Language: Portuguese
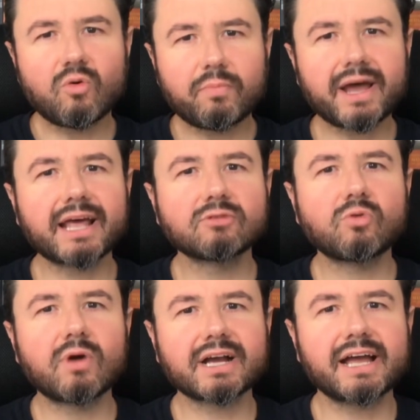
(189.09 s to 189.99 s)
comparado
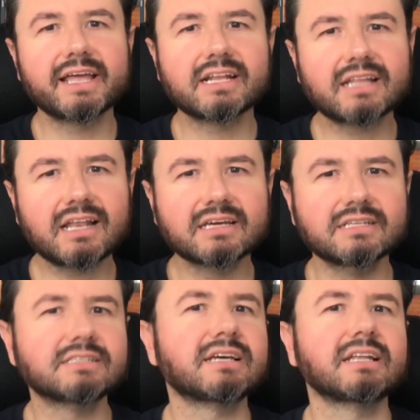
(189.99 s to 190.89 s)
com a carreira da Alanis.